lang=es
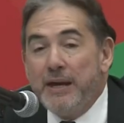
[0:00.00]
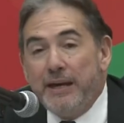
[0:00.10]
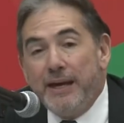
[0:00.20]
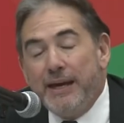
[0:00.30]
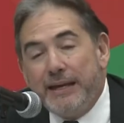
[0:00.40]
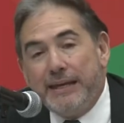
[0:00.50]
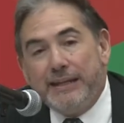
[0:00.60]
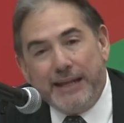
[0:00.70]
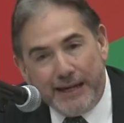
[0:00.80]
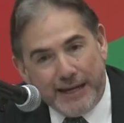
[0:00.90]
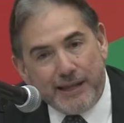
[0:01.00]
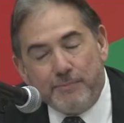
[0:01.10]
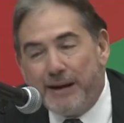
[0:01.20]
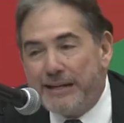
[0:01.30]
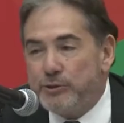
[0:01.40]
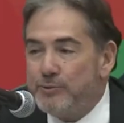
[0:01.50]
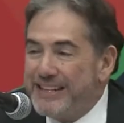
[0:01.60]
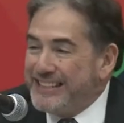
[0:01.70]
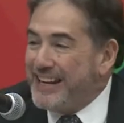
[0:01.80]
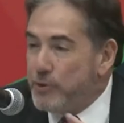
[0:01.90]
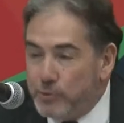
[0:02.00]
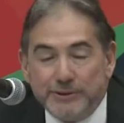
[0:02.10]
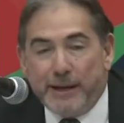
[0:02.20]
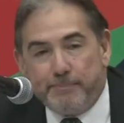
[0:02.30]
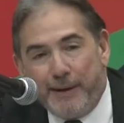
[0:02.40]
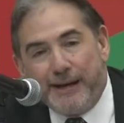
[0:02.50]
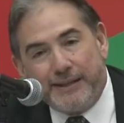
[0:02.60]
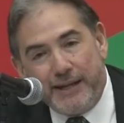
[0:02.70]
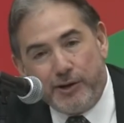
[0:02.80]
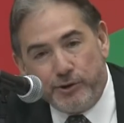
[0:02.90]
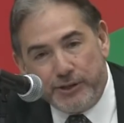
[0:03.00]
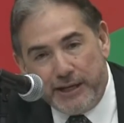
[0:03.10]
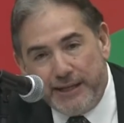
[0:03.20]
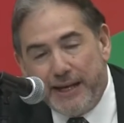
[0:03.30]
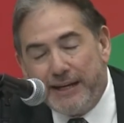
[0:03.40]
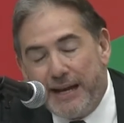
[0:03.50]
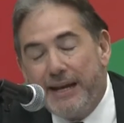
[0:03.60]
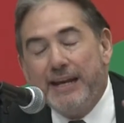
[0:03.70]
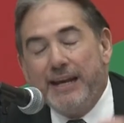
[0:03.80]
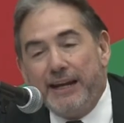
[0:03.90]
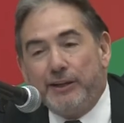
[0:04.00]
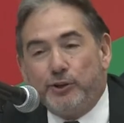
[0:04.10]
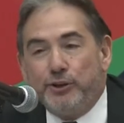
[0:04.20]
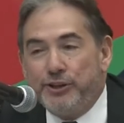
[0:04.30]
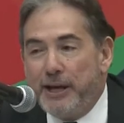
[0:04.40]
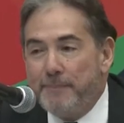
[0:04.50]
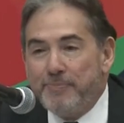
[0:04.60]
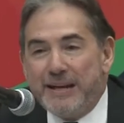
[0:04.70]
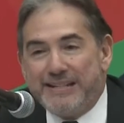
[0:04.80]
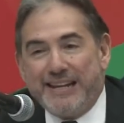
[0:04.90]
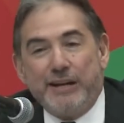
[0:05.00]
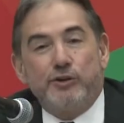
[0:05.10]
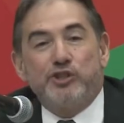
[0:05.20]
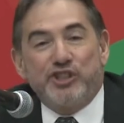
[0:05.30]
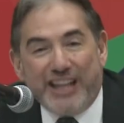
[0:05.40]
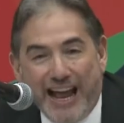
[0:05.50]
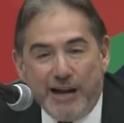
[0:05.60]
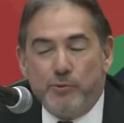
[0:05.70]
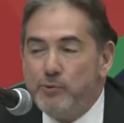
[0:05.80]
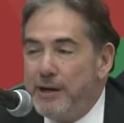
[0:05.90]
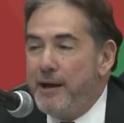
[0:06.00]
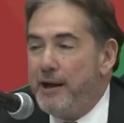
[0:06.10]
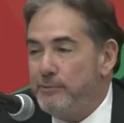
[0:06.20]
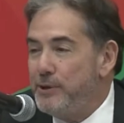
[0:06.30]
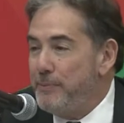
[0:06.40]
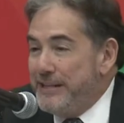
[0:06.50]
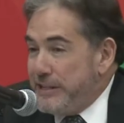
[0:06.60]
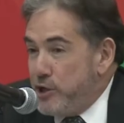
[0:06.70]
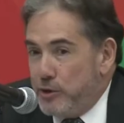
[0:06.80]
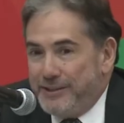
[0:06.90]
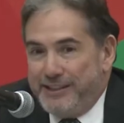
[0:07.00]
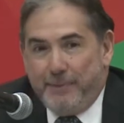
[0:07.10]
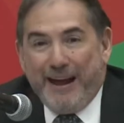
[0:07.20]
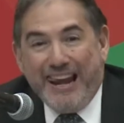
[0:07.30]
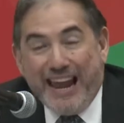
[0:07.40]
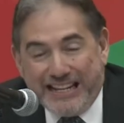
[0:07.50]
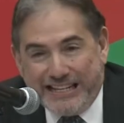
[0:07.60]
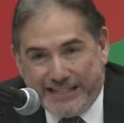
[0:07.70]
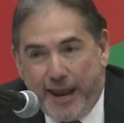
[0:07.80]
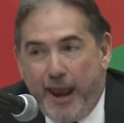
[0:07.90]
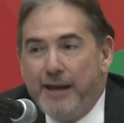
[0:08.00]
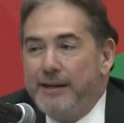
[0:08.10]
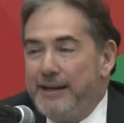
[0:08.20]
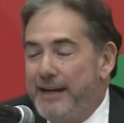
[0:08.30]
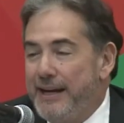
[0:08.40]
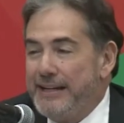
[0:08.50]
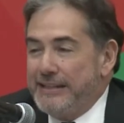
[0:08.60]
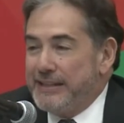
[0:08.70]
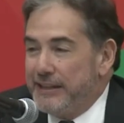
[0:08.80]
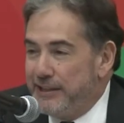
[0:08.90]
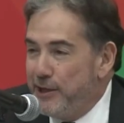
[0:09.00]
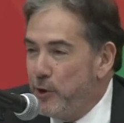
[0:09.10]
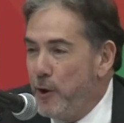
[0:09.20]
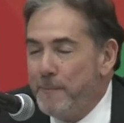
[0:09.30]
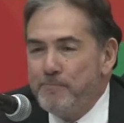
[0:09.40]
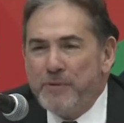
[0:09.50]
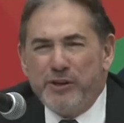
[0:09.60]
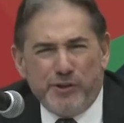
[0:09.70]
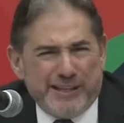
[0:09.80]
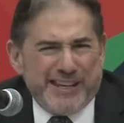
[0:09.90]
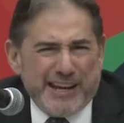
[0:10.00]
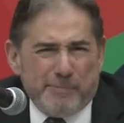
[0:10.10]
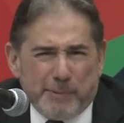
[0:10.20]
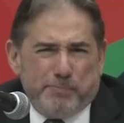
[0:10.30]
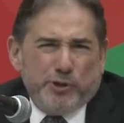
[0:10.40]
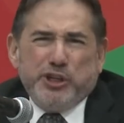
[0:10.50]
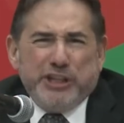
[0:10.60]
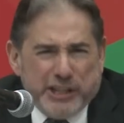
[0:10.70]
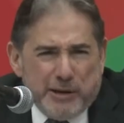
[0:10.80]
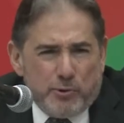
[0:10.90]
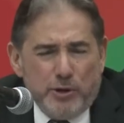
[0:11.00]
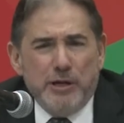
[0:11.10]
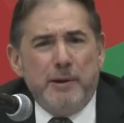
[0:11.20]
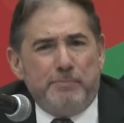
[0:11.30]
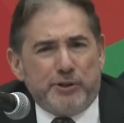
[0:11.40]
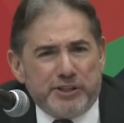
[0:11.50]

Eh, y tiene además una segunda parte contenida en él en donde se nos da una, una visión de balance eh, en el sentido, yo no quisiera llamar positivo, pero